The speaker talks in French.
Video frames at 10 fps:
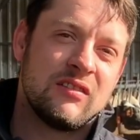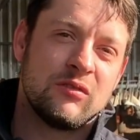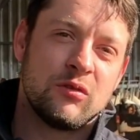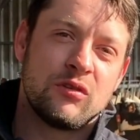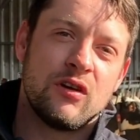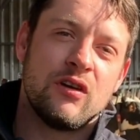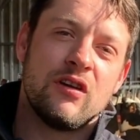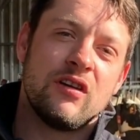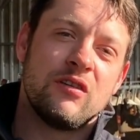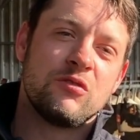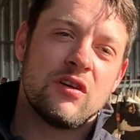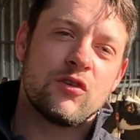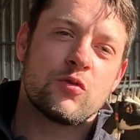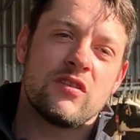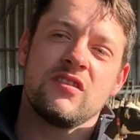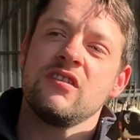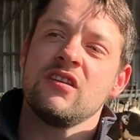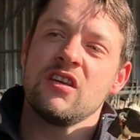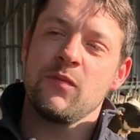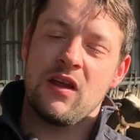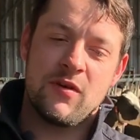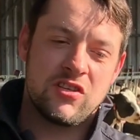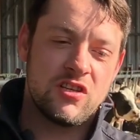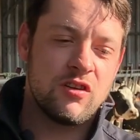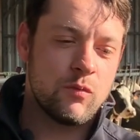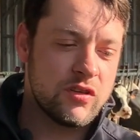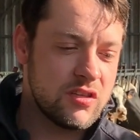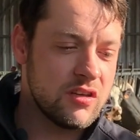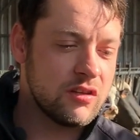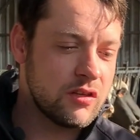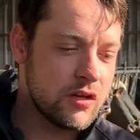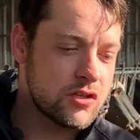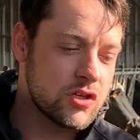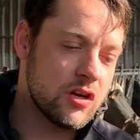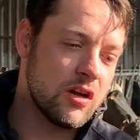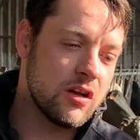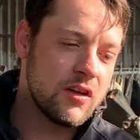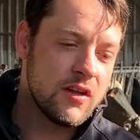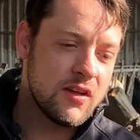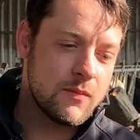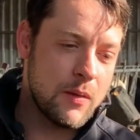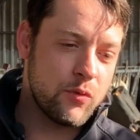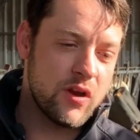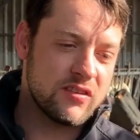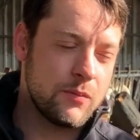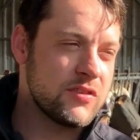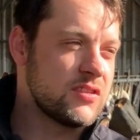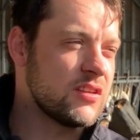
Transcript: Donc, euh, nous avons choisi d'équiper la machine en boîtier InTouch touch bah, pour la simplicité de